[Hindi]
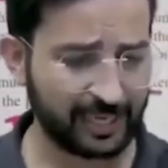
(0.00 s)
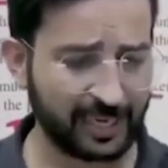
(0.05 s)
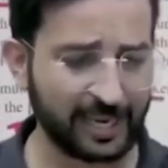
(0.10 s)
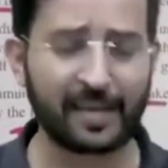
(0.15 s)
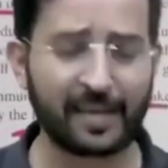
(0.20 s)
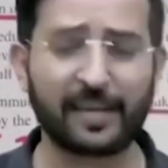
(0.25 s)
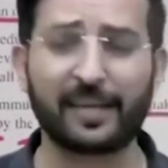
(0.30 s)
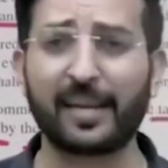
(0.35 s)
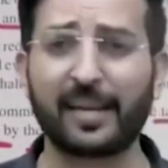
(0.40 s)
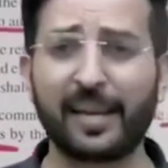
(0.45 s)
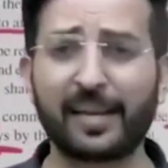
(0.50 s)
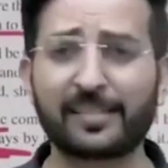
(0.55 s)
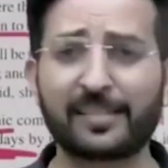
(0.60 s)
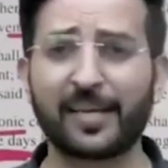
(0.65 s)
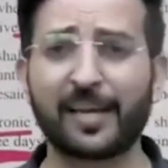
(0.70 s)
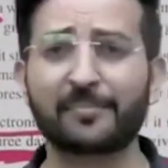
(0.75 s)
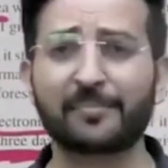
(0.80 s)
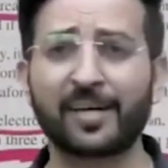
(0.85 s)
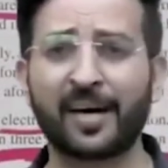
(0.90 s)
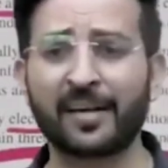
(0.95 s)
ठीक है
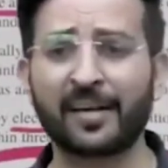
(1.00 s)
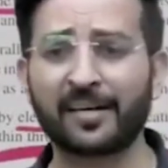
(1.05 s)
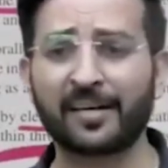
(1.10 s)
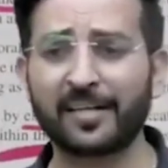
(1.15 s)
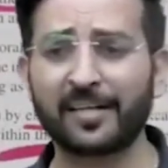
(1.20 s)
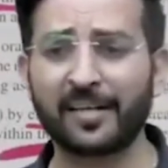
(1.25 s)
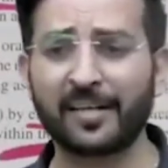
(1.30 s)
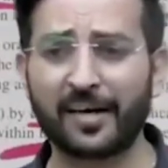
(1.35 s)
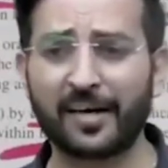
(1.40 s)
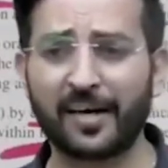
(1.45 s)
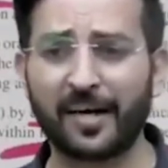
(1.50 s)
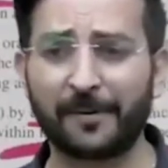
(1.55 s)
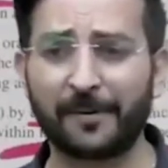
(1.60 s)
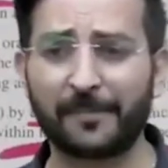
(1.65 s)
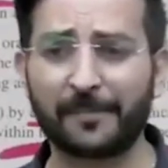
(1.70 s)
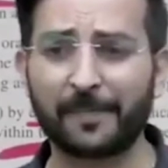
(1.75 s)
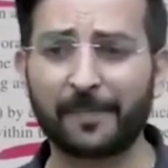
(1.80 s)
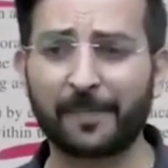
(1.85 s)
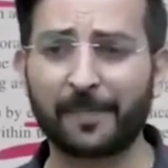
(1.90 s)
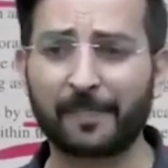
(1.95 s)
नेक्स्ट टाइम ध्यान रखिएगा
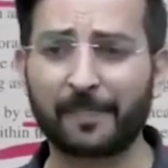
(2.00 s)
